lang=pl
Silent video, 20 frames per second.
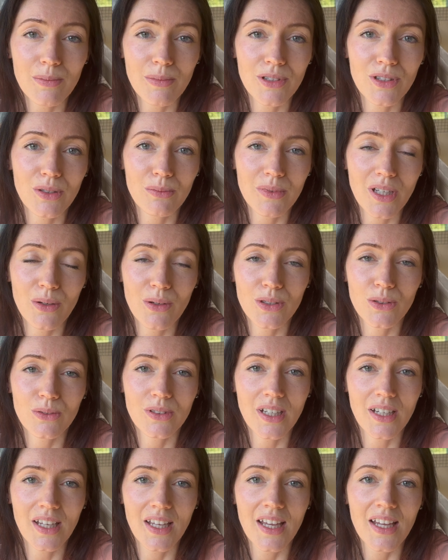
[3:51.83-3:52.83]
będą miały
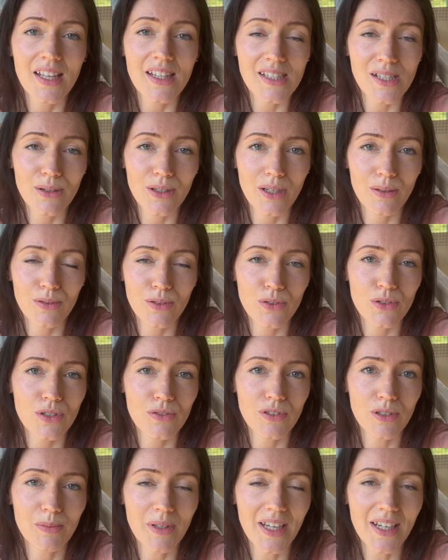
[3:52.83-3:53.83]
tutaj całkiem duży
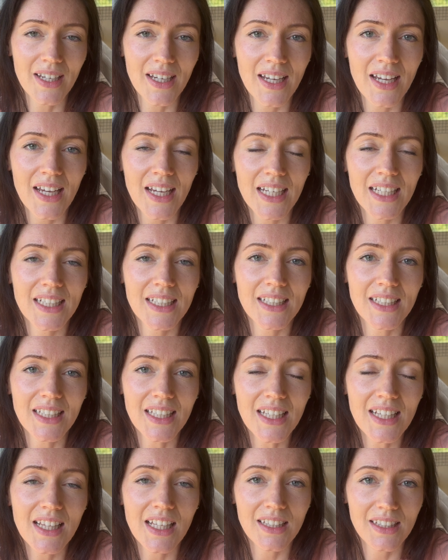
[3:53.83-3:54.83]
wybieg e,
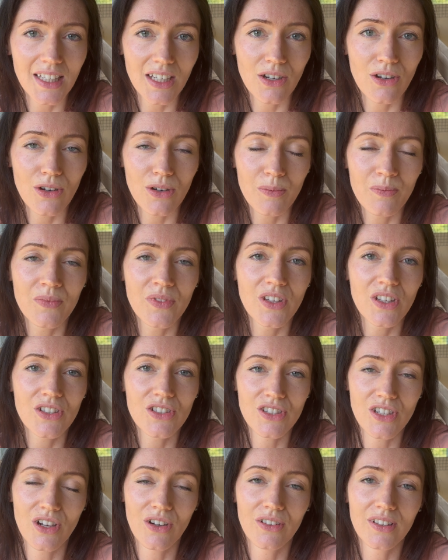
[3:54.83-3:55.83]
i dlatego,
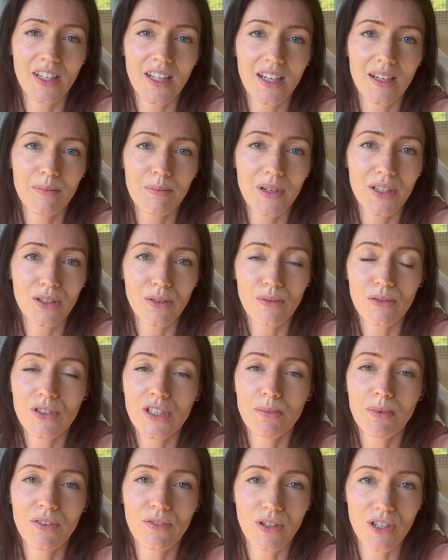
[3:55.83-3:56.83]
że one będą
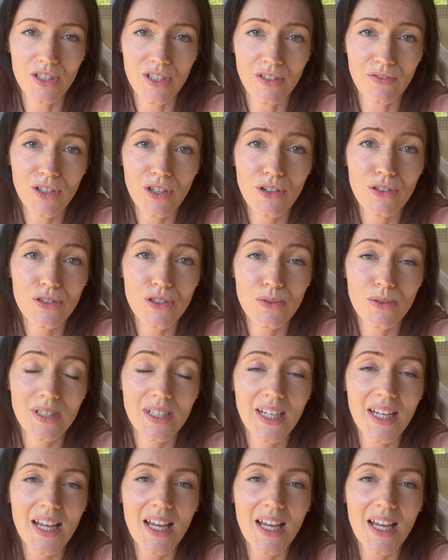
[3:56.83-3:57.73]
sobie właśnie wychodziły.